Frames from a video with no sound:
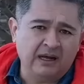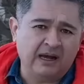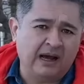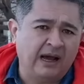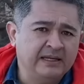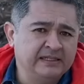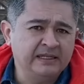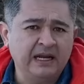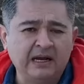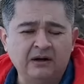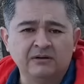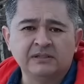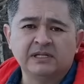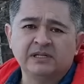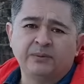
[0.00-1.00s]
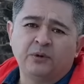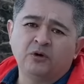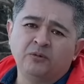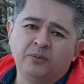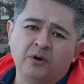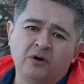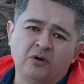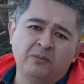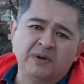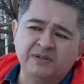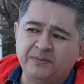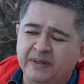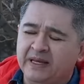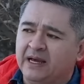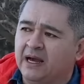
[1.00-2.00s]
ahí sí la cosa se pone un poco más
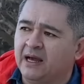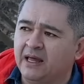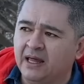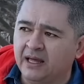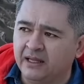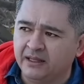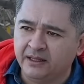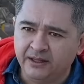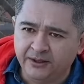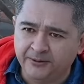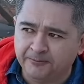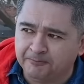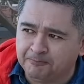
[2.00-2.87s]
picada y,